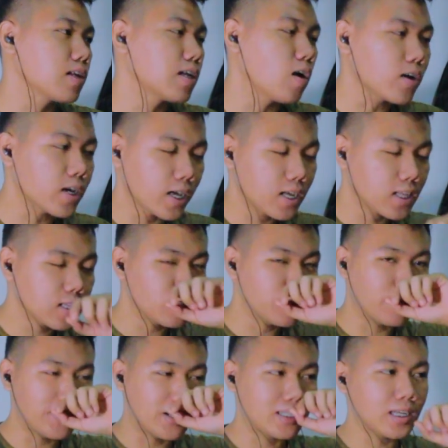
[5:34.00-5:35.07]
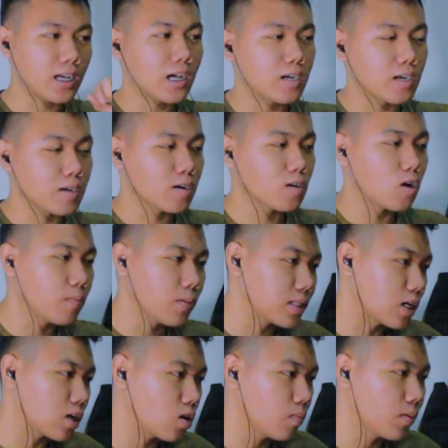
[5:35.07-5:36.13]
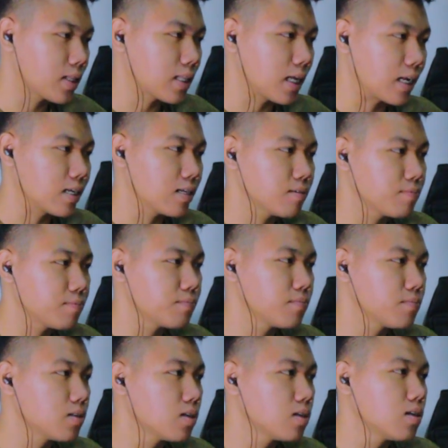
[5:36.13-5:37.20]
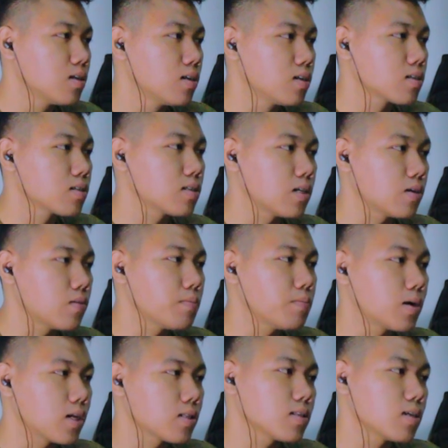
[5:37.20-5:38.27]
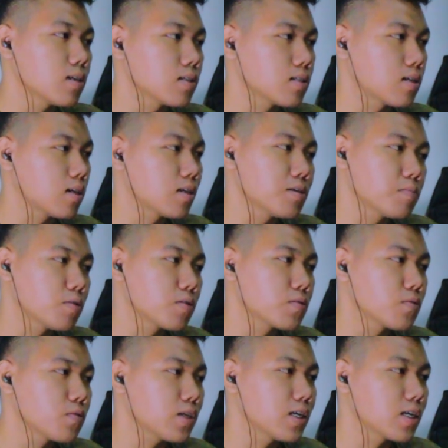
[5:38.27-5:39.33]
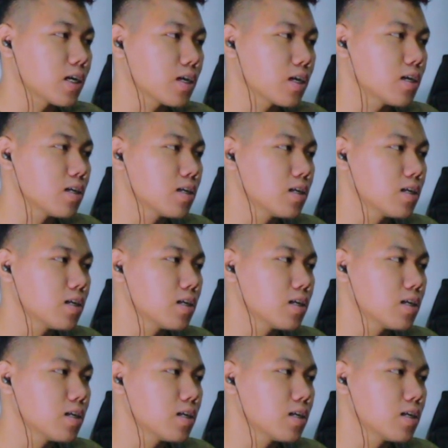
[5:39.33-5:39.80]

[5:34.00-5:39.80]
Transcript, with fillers: Oke, okay, kita coba baca komentar-komentarnya. Kecewa berat, Iksan Lemon. Kukira